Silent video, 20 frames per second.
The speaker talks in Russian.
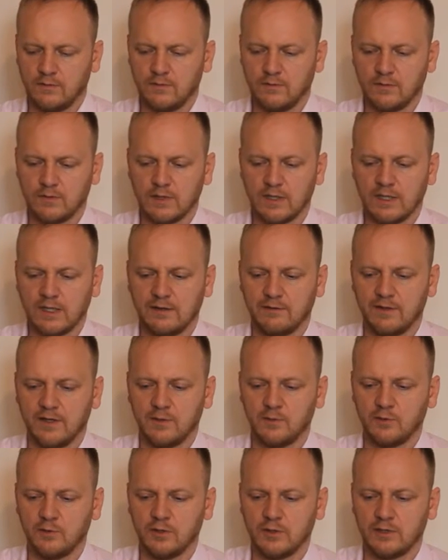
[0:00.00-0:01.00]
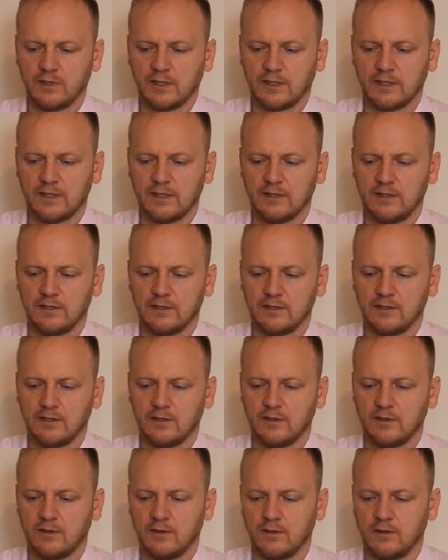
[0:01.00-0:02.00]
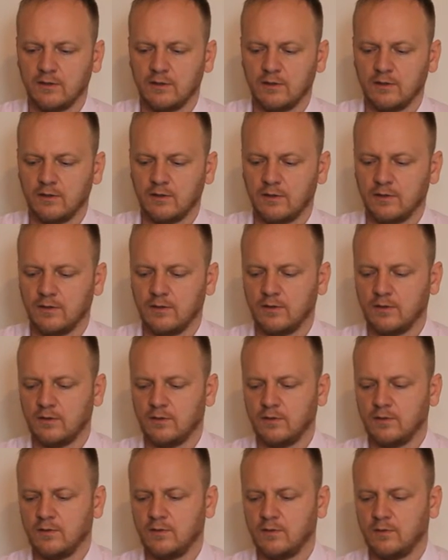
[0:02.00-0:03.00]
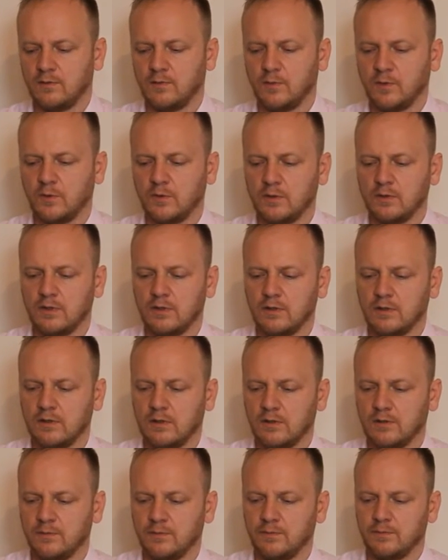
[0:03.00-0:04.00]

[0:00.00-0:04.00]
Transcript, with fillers: голова будет находиться под э,